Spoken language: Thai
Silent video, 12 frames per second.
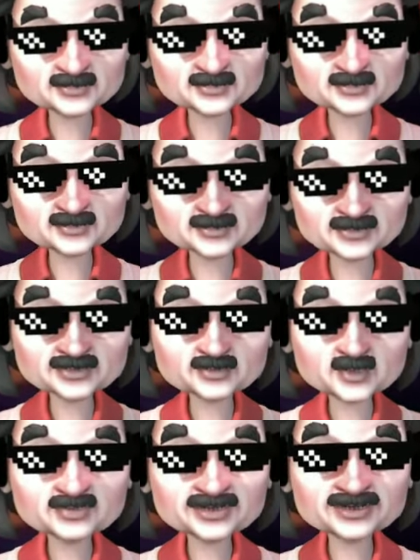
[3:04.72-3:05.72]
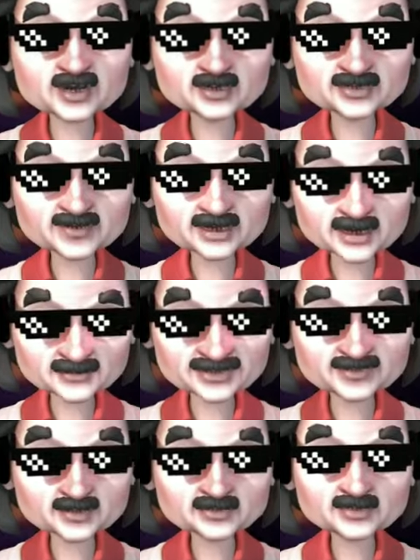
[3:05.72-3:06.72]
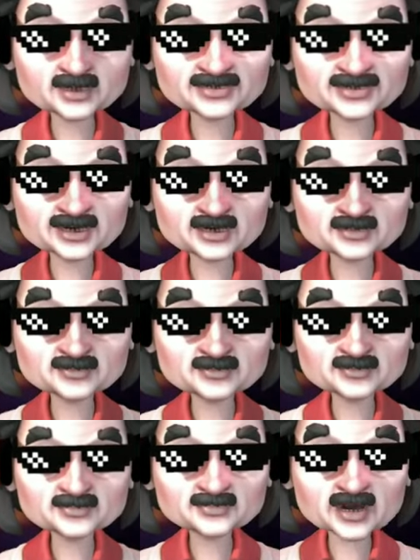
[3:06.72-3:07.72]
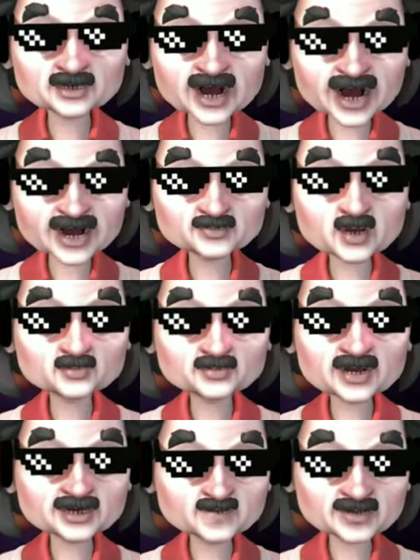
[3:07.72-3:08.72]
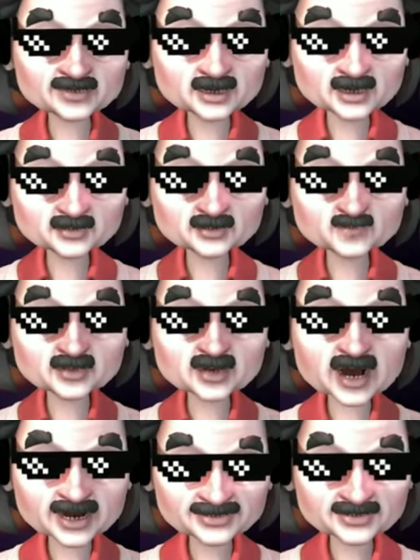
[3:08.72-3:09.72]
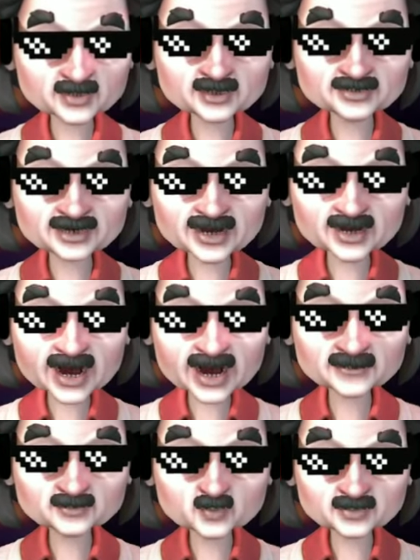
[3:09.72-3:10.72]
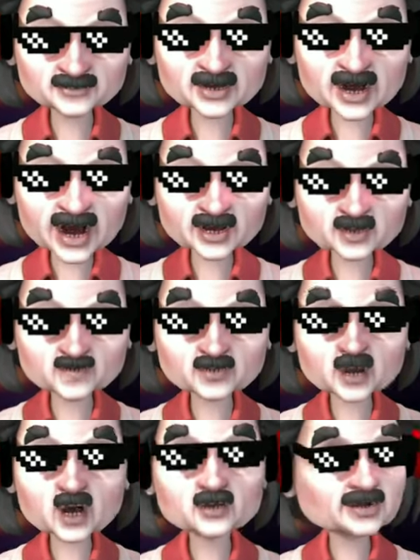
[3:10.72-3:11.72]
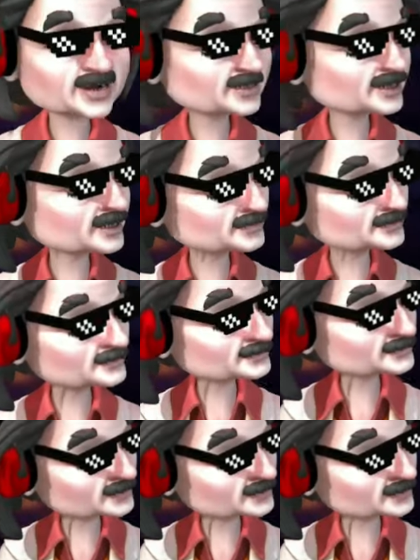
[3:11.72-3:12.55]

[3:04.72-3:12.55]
อุ้ย ดอกนี้ โอเค คนดูมีคูณ2 ติด หัวใจ อุ้ย ดอกนี้เพื่อน โอ้บางนี้คูณเจ็ดอะไร ปุ้ยรุยไป โอ้โห แม่งกำ